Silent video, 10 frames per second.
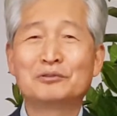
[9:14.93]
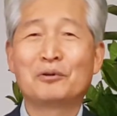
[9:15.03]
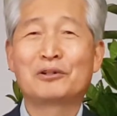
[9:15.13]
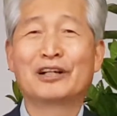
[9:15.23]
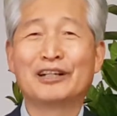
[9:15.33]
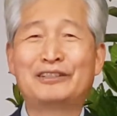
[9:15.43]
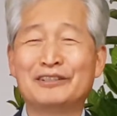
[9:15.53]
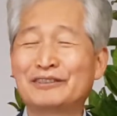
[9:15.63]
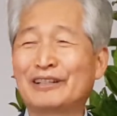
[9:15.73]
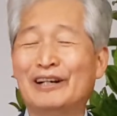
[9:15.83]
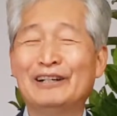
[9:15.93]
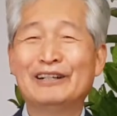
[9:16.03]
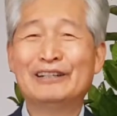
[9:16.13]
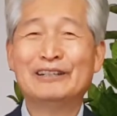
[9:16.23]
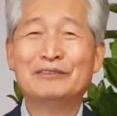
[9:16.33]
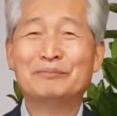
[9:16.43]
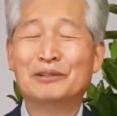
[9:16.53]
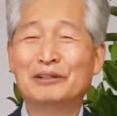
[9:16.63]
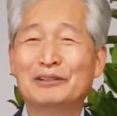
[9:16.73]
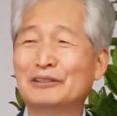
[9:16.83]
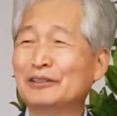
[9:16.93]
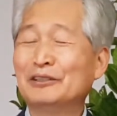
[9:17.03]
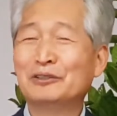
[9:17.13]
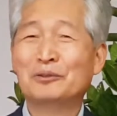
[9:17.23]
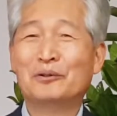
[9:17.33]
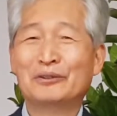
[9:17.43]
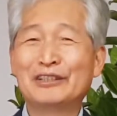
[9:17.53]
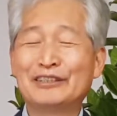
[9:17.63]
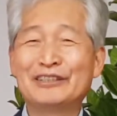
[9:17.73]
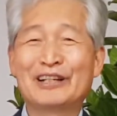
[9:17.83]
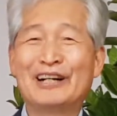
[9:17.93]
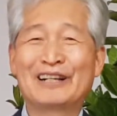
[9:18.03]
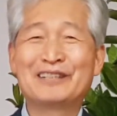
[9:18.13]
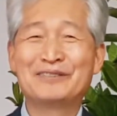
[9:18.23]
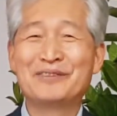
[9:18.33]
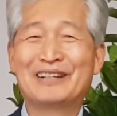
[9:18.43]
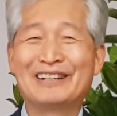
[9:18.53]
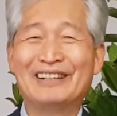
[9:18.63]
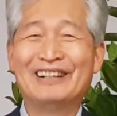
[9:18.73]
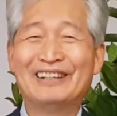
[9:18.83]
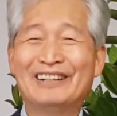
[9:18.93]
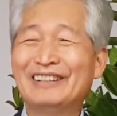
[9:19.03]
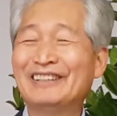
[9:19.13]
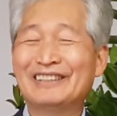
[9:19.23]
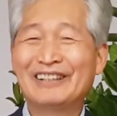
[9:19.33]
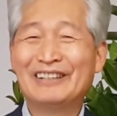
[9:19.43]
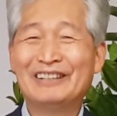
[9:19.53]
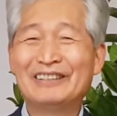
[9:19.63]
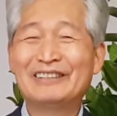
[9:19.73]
소크라테스가 뭐 노자 씨가 하겠습니까? 어?